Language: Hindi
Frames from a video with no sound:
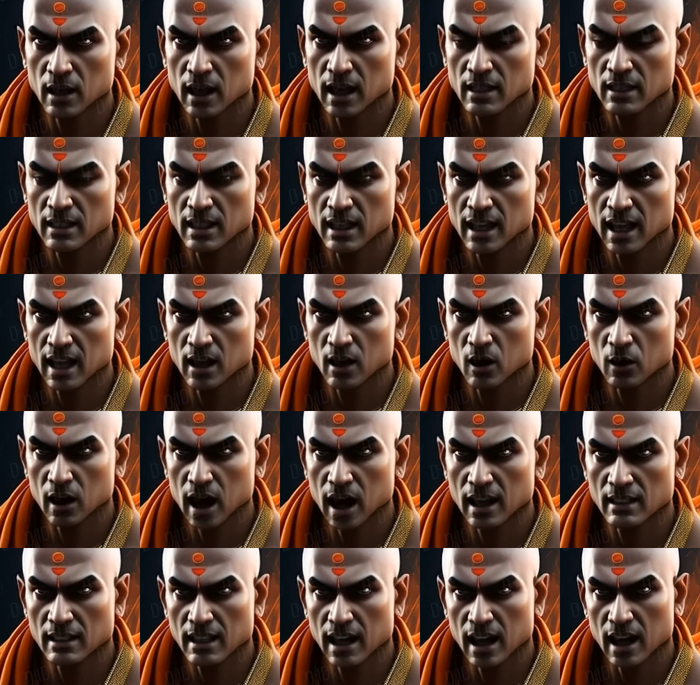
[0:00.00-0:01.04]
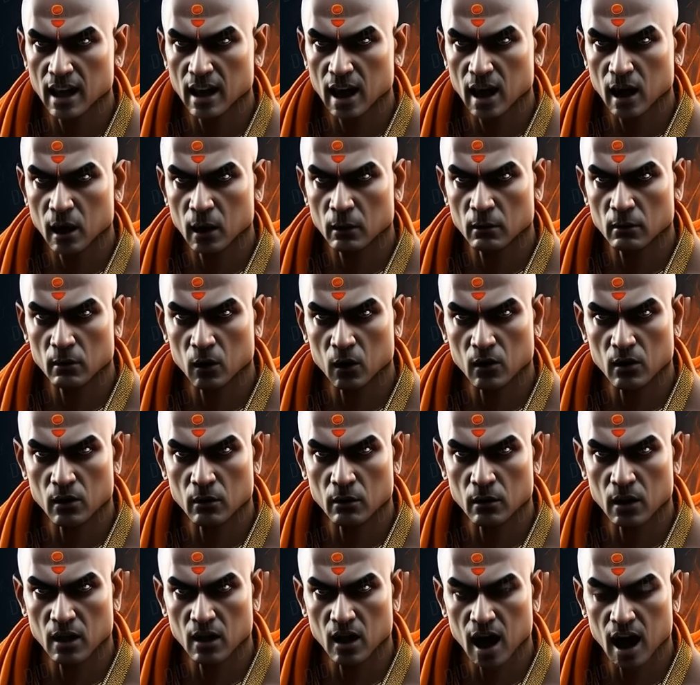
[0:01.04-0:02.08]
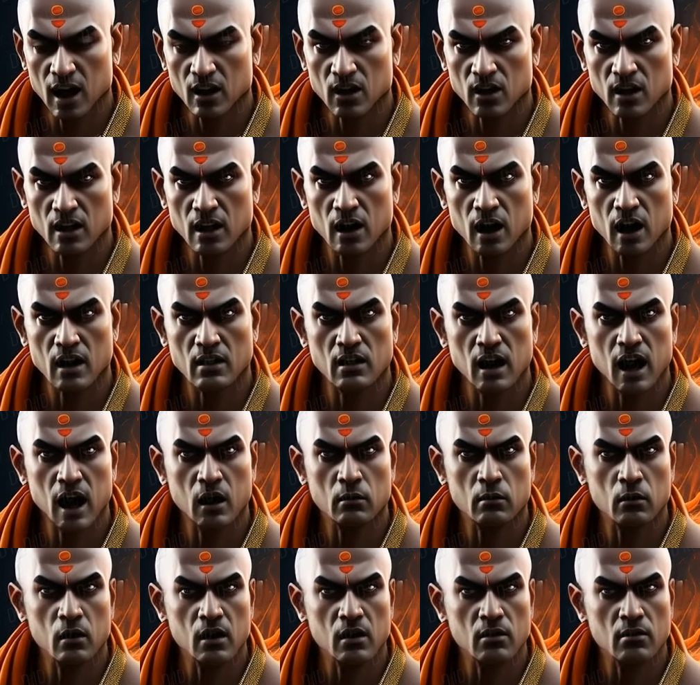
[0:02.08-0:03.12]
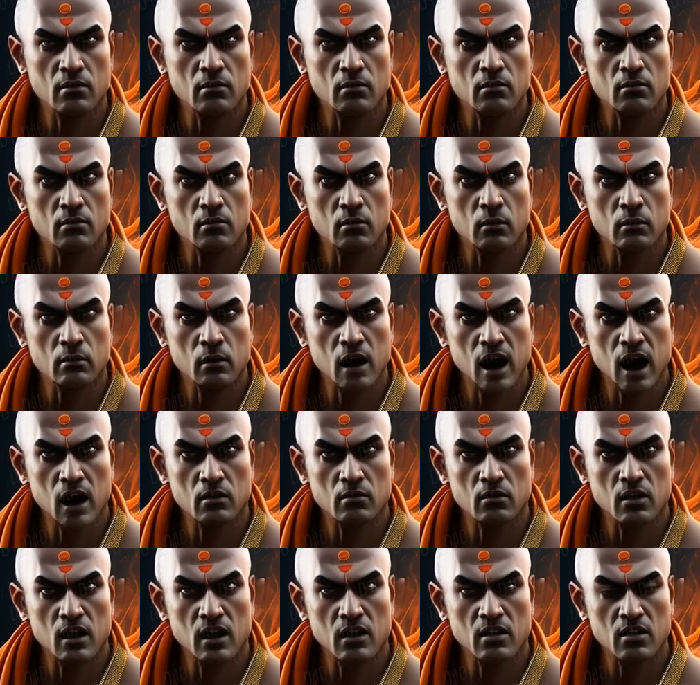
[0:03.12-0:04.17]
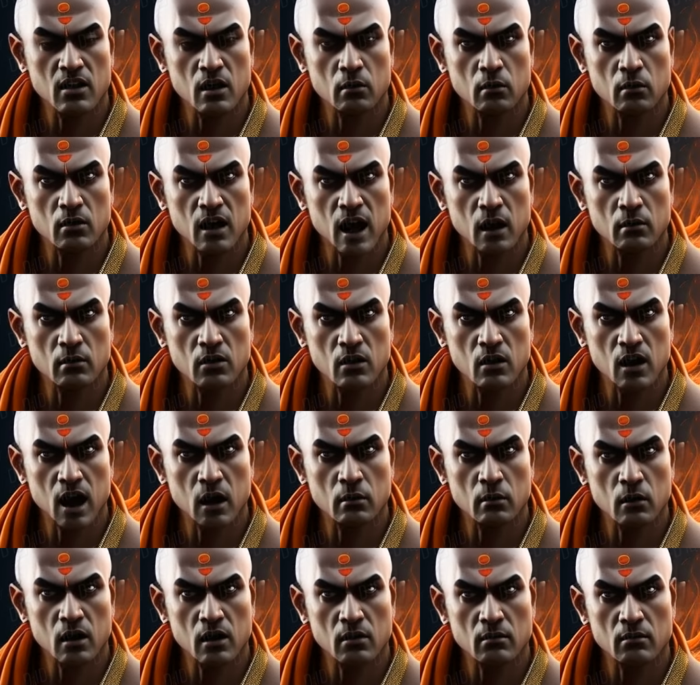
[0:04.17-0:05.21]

इसलिए तो कहते हैं भूत पिशाच निकट न आबे महावीर जब नाम सुनाबे